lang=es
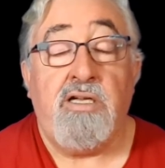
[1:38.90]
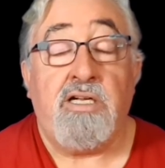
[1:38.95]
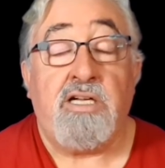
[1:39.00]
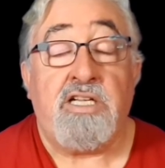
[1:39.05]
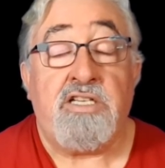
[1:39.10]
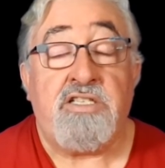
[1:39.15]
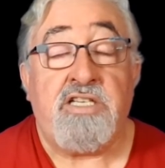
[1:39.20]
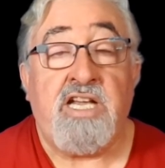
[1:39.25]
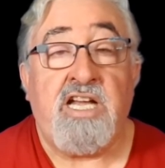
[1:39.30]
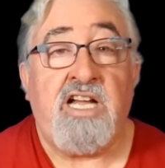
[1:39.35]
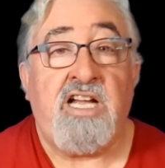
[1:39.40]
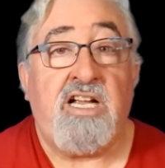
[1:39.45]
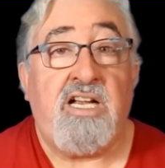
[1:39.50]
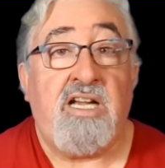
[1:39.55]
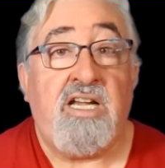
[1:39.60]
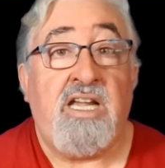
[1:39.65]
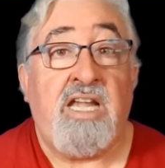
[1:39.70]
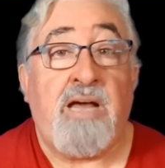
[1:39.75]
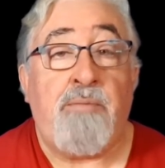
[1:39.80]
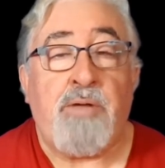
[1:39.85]
que sea
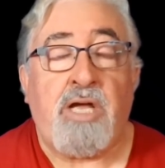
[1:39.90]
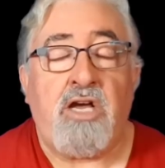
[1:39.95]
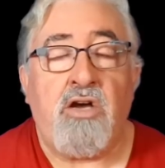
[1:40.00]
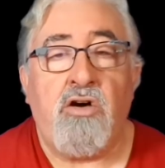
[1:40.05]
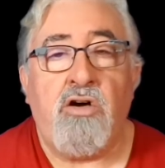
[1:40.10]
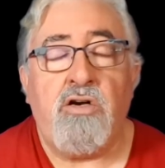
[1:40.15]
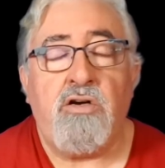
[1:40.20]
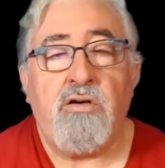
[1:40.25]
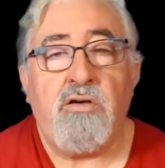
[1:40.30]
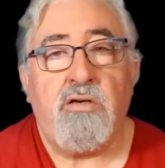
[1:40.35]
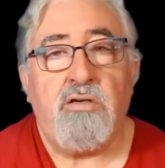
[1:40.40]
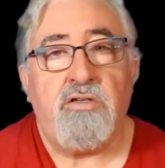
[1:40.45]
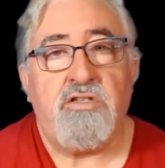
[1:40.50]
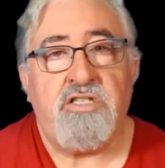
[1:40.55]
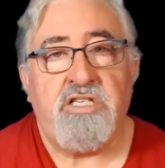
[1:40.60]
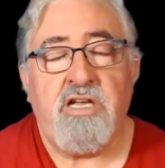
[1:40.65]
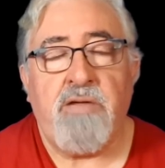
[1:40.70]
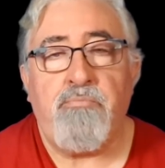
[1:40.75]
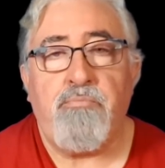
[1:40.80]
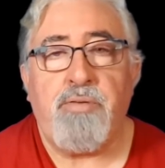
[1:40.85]
la mejor
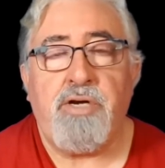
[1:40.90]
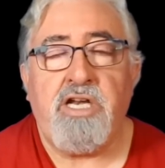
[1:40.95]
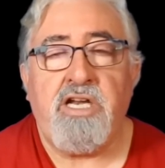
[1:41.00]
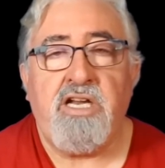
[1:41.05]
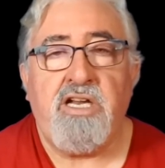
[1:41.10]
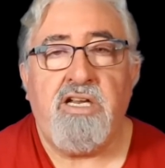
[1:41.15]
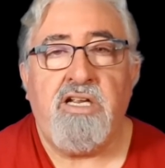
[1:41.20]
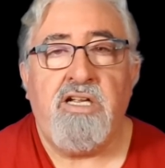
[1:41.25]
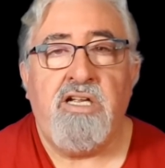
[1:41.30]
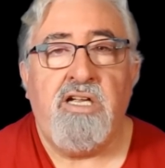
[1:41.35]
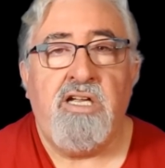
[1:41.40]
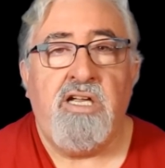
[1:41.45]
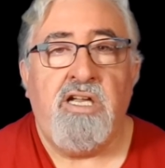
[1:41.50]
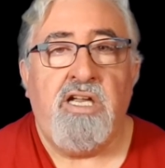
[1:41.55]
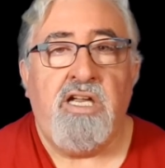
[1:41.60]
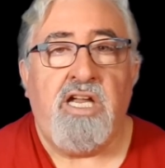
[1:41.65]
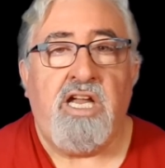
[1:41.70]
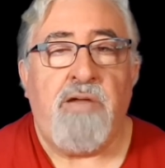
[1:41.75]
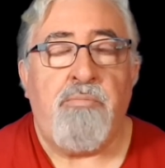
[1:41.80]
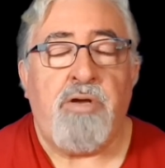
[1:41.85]
siempre
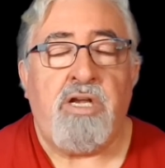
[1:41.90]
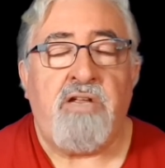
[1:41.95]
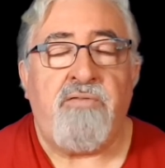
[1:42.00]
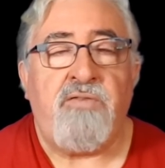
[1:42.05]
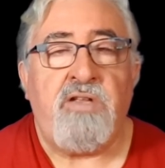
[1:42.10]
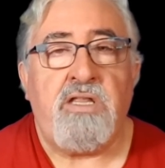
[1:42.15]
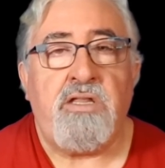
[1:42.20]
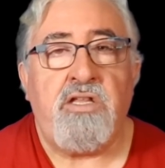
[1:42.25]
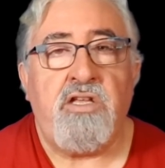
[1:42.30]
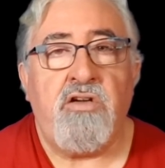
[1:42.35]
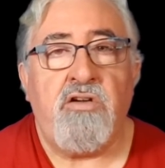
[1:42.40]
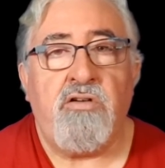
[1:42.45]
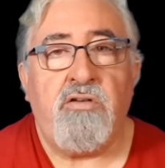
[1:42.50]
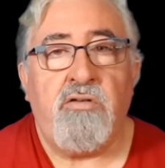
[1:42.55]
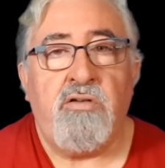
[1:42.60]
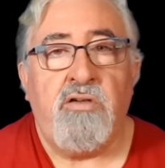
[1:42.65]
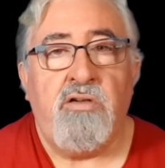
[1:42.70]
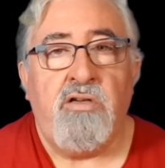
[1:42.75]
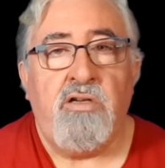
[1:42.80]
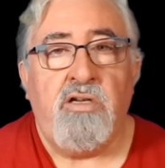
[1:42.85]
en
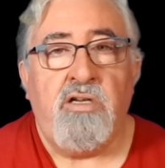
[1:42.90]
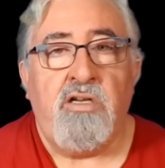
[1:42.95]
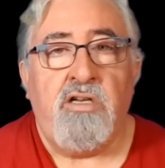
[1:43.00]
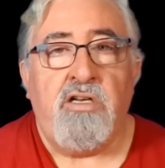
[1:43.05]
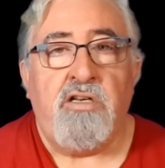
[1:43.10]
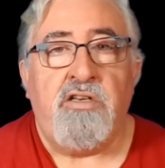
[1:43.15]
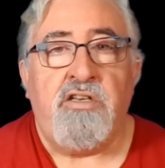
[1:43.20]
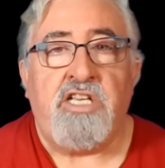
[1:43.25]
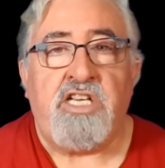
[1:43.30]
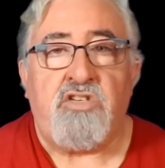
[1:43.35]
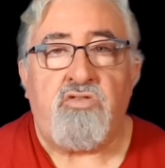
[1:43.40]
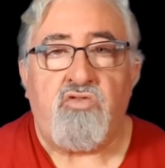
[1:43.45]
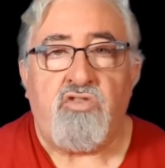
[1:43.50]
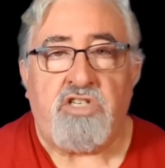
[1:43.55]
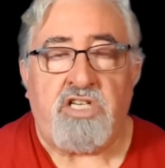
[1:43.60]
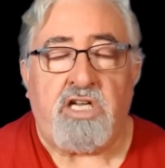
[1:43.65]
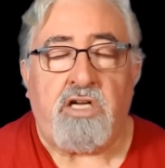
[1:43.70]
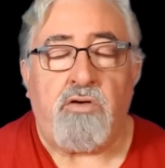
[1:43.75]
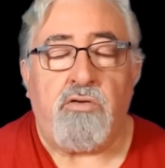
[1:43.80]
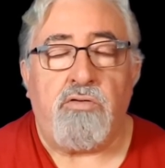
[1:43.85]
beneficio de
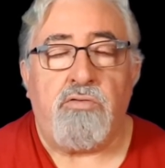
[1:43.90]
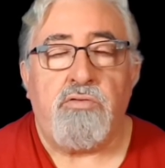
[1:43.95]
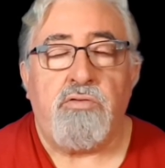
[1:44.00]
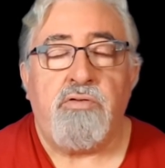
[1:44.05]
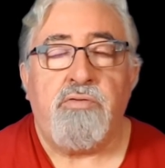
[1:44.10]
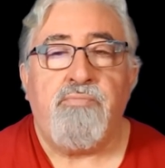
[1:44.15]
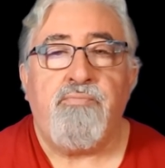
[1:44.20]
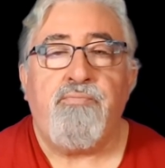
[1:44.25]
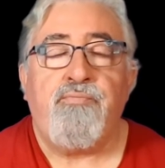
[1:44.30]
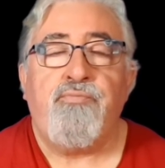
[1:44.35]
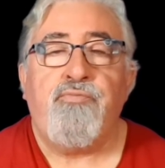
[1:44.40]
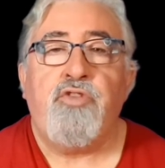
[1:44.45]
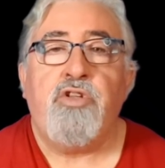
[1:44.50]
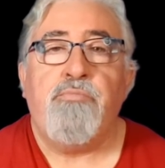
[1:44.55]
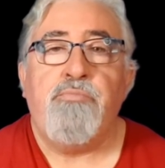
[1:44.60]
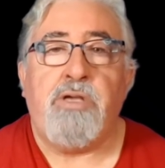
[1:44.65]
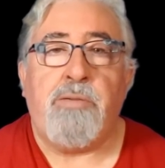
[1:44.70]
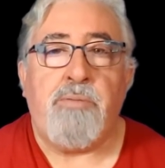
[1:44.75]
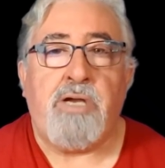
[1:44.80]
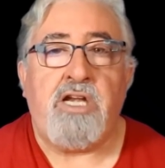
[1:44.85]
sus hijos.
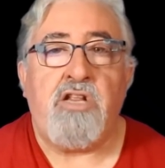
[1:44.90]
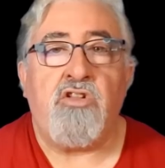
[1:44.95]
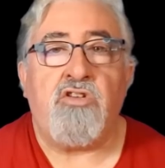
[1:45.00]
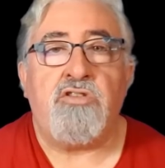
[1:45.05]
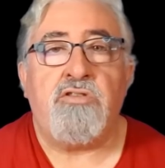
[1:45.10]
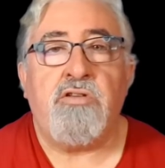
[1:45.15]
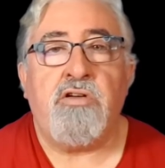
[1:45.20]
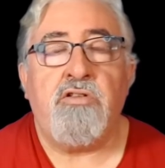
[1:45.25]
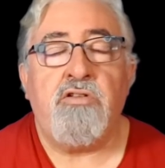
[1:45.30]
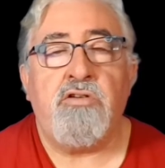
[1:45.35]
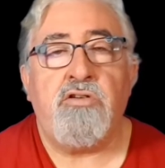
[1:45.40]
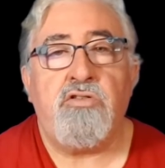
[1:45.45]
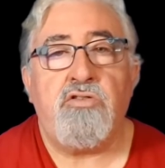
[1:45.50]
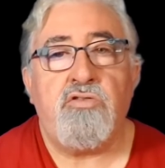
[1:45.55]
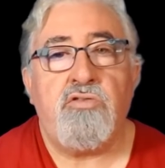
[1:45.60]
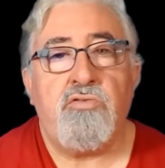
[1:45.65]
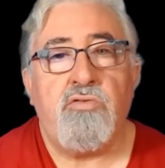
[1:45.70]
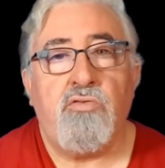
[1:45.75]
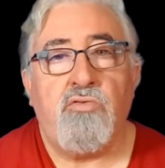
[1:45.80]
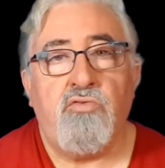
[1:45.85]
Bienvenidos
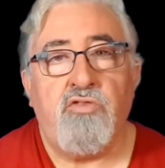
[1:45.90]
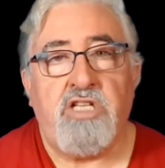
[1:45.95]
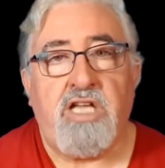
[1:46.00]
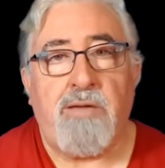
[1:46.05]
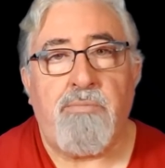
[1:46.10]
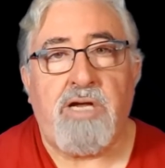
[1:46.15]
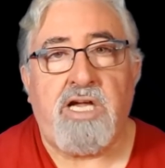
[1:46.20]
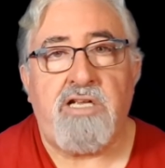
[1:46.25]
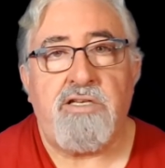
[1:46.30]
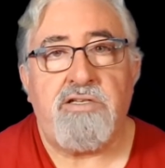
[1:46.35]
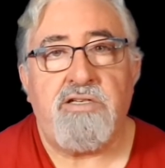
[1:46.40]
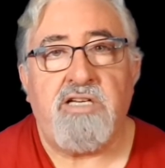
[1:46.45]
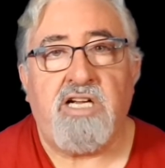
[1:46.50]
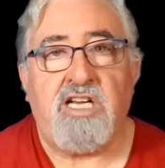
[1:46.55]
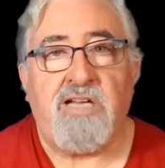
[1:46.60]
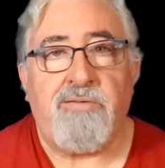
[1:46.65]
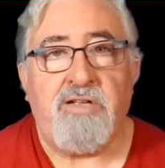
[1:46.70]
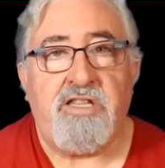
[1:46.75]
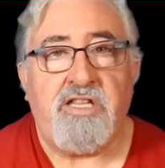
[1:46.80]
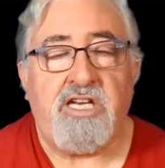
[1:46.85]
todos, un día más, a
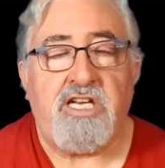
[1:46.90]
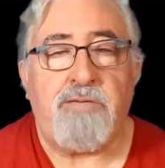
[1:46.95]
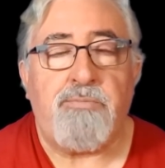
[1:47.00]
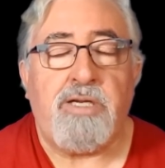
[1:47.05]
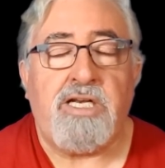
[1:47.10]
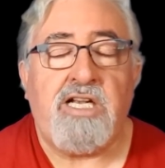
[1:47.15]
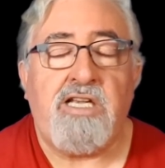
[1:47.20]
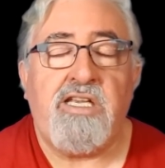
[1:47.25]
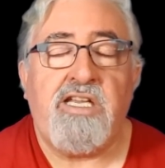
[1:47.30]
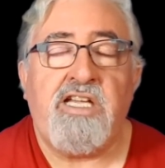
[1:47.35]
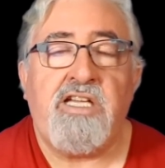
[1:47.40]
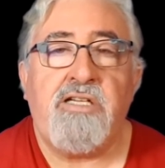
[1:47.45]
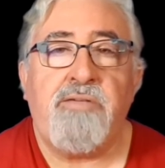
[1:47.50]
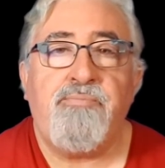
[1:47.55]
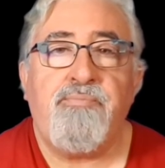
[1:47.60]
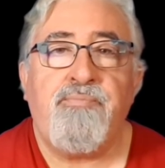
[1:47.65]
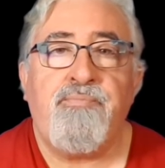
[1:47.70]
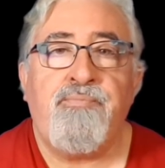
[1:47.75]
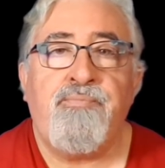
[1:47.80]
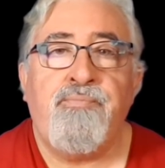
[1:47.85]
la ventana
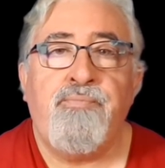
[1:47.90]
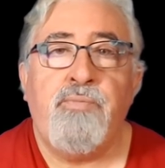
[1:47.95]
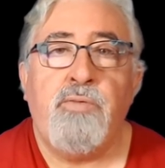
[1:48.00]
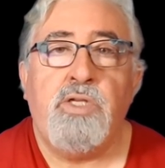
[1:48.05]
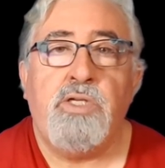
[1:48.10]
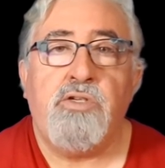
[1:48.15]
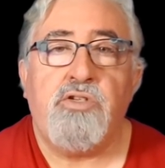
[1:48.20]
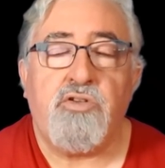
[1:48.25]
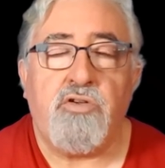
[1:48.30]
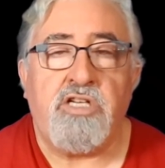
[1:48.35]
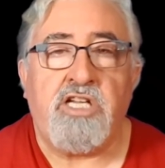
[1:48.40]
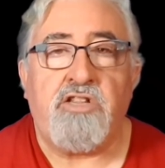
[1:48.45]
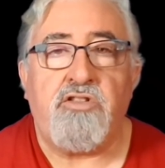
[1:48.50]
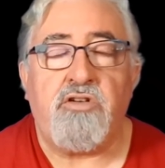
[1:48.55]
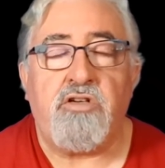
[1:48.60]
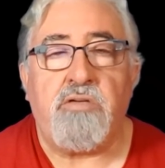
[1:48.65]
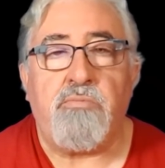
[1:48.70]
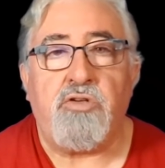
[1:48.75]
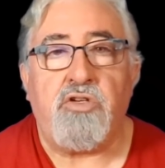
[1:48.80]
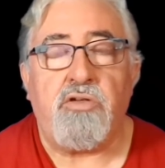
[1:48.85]
Esmeralda. Soy
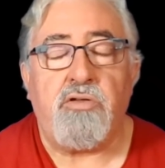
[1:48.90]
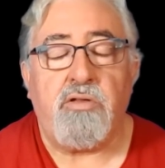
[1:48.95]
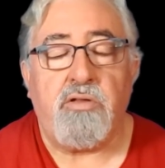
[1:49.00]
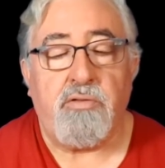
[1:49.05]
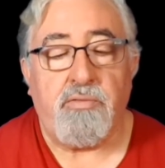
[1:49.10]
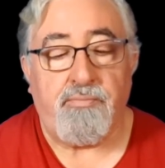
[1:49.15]
Antonio Muñoz.